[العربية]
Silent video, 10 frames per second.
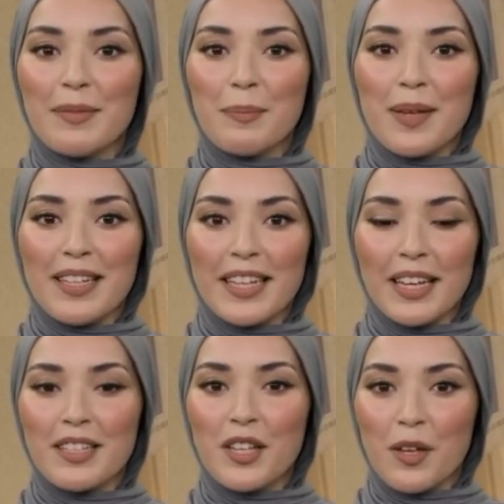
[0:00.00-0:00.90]

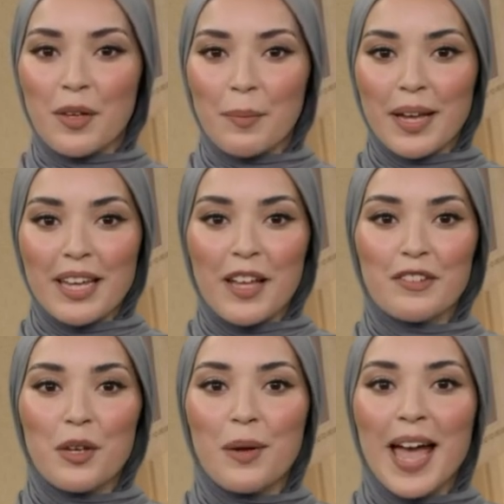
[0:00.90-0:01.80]
ومستند رقمي
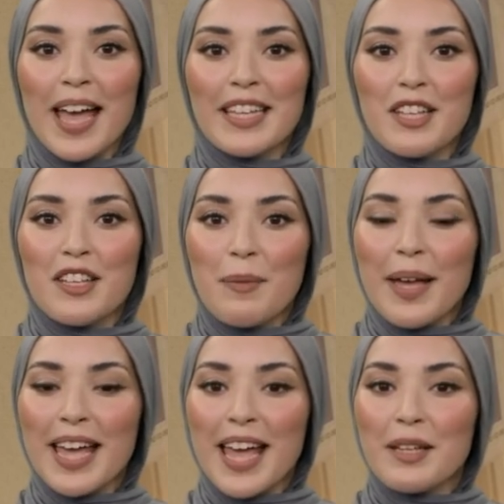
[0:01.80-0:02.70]
يحتوي على جميع